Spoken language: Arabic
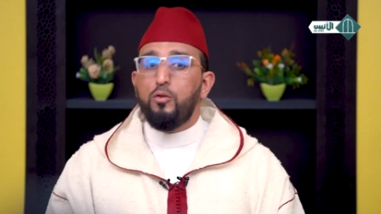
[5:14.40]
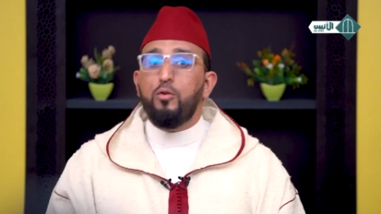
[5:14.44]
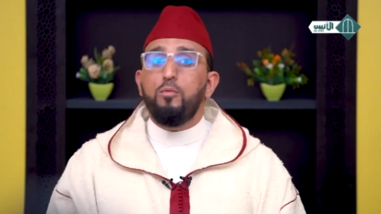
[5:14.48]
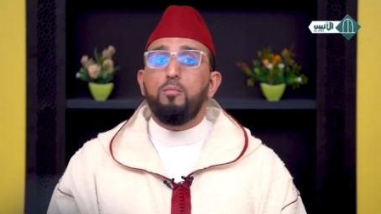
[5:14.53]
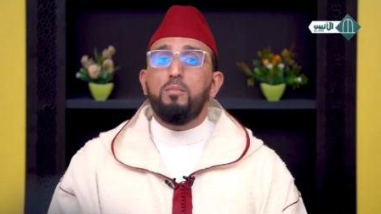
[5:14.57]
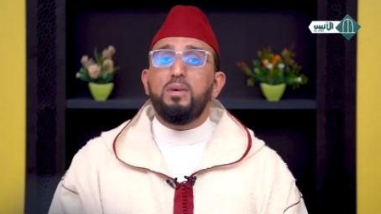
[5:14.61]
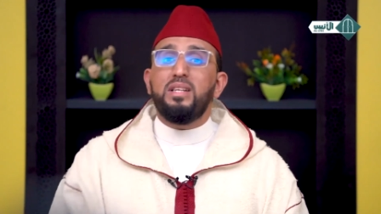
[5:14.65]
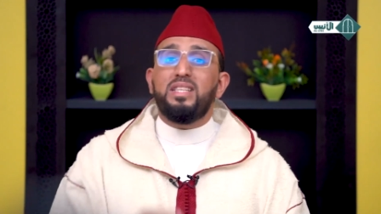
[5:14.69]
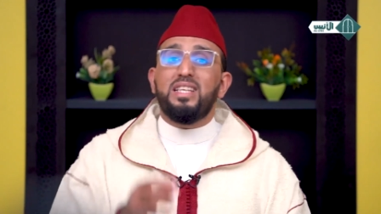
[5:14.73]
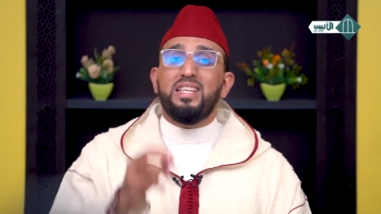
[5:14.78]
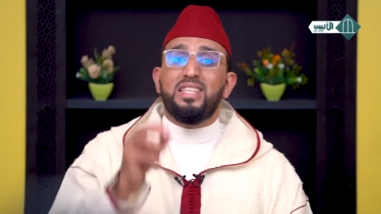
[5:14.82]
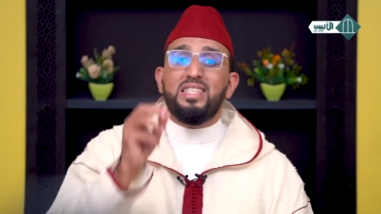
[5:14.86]

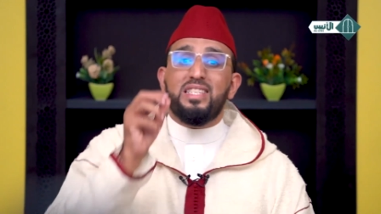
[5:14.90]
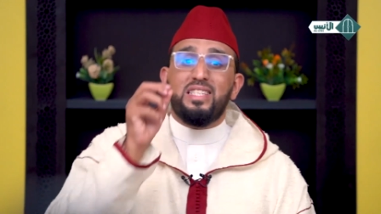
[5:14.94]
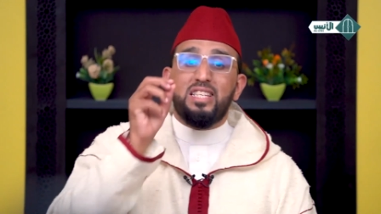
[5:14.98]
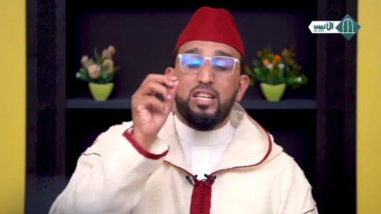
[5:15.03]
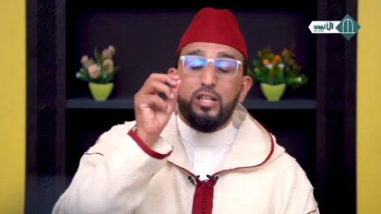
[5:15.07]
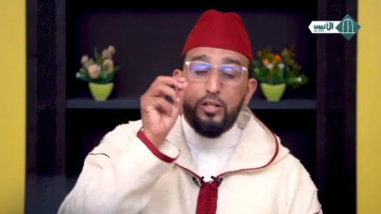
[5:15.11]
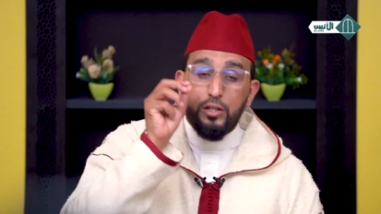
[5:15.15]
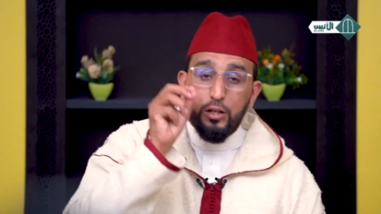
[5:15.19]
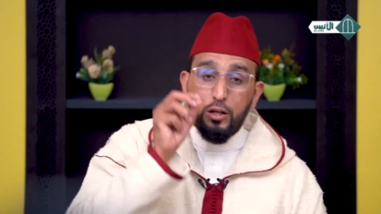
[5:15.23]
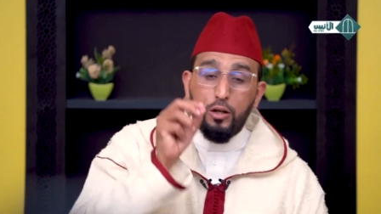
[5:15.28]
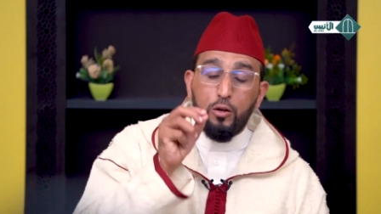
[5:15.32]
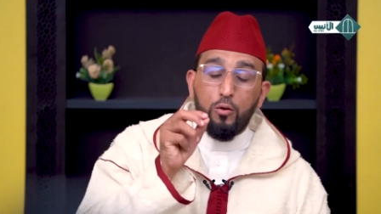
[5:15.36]
ثم
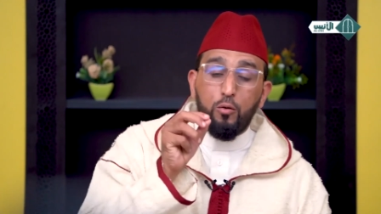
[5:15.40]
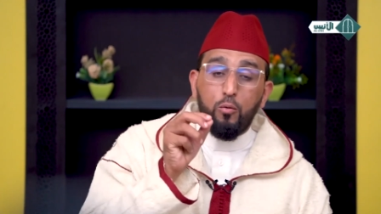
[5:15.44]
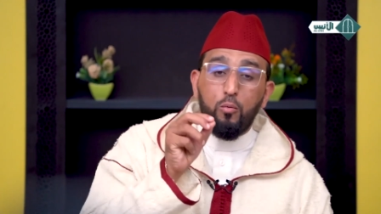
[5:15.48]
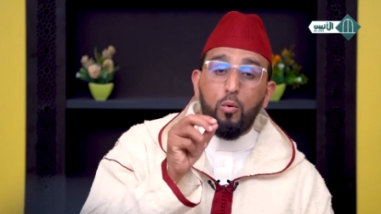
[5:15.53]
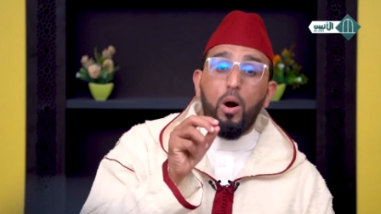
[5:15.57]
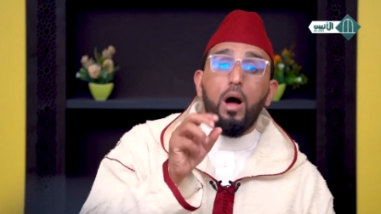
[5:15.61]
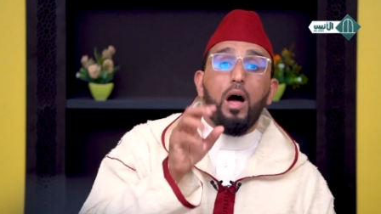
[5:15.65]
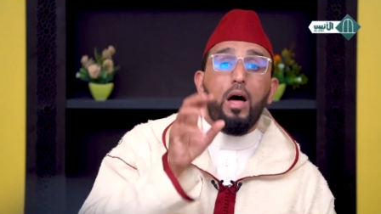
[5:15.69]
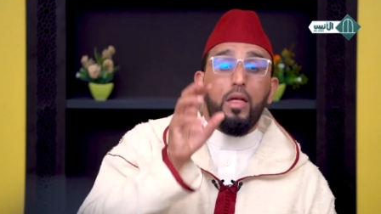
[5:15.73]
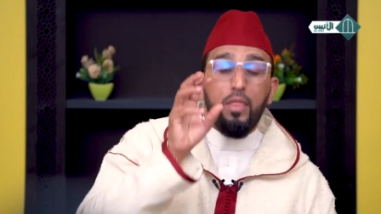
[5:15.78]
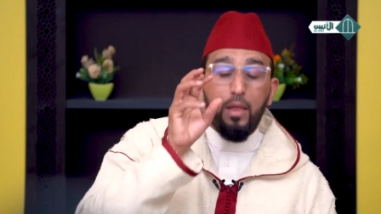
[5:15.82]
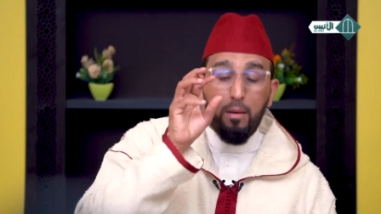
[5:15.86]
تستشعر
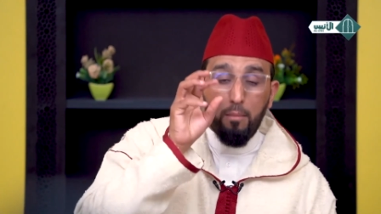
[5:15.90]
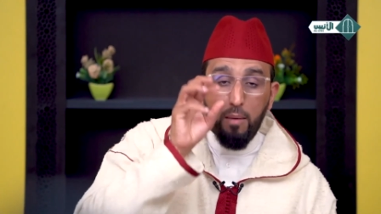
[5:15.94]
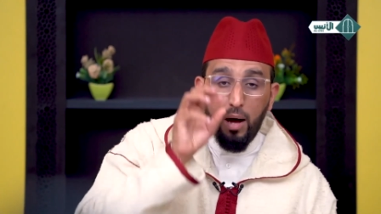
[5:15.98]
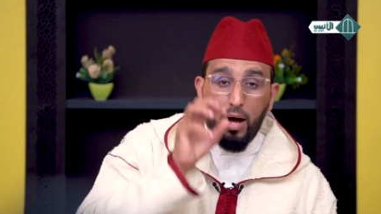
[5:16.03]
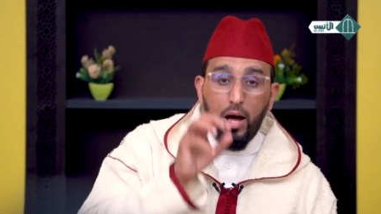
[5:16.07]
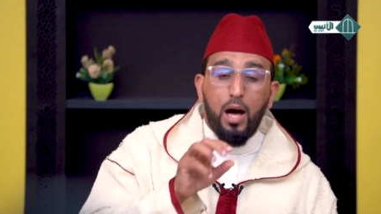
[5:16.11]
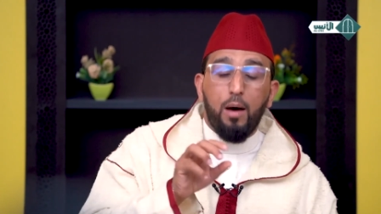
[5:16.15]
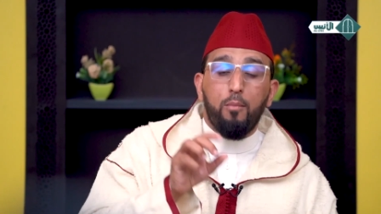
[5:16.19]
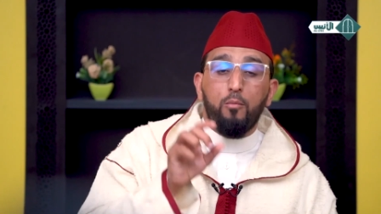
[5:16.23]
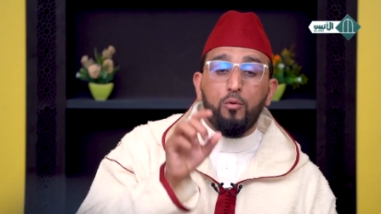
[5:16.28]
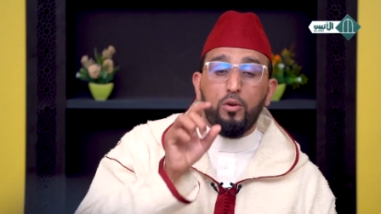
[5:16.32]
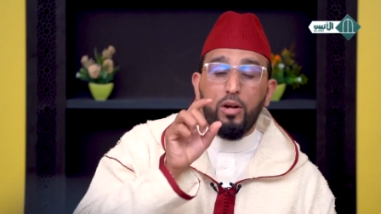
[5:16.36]
وهذا
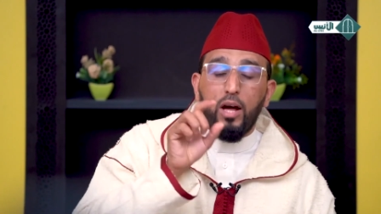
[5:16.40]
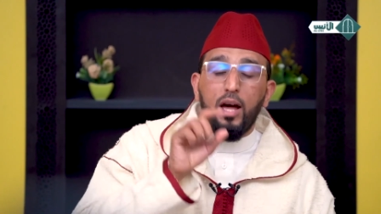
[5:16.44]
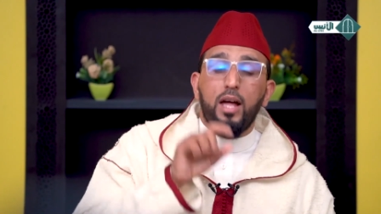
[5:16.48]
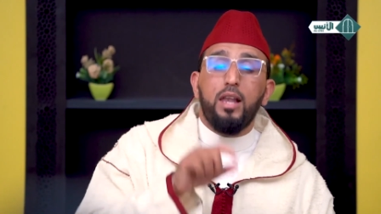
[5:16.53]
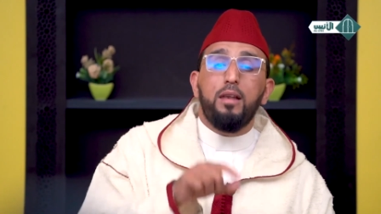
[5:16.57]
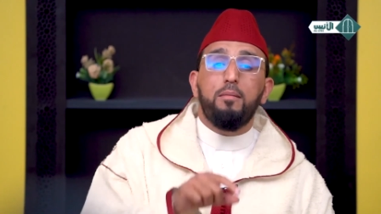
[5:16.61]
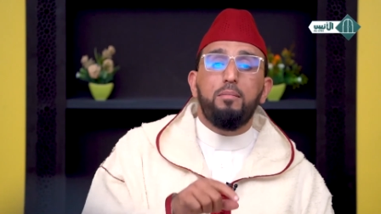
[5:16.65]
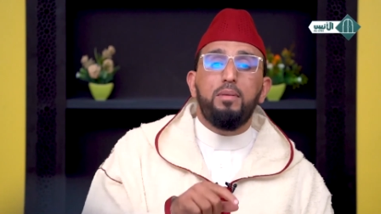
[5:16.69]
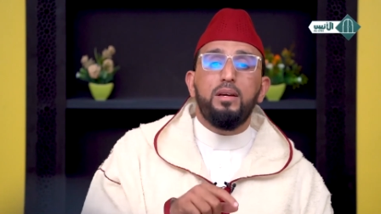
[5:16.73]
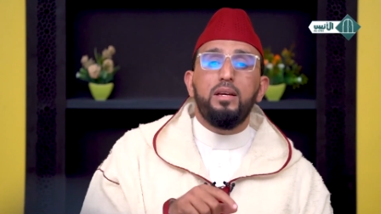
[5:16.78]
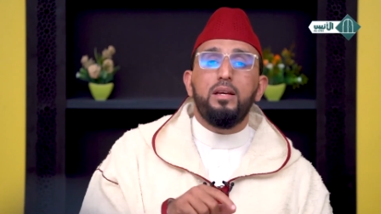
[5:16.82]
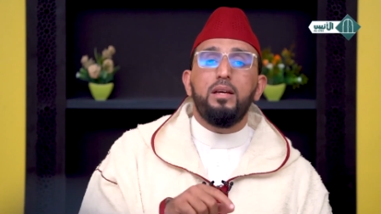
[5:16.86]
مقام
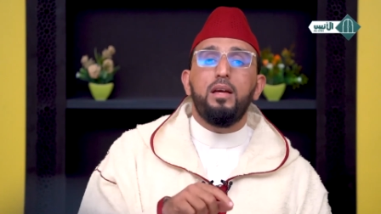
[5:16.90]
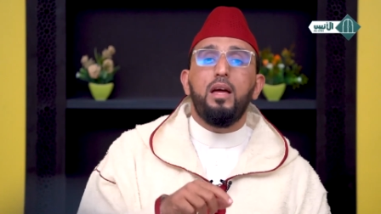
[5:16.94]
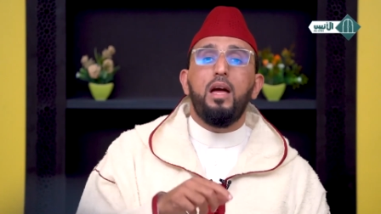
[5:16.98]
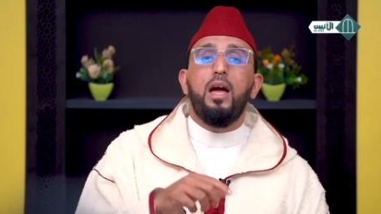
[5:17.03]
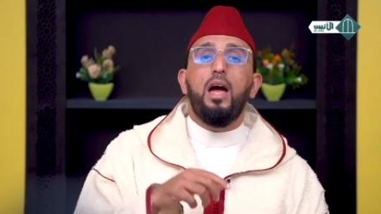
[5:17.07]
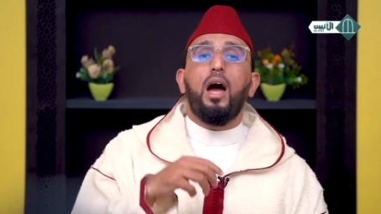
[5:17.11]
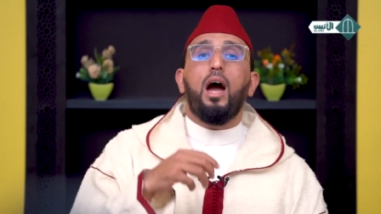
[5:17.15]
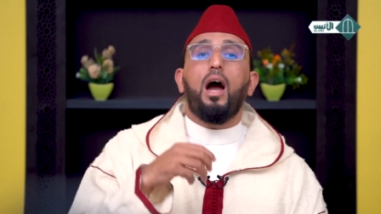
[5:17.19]
قلبي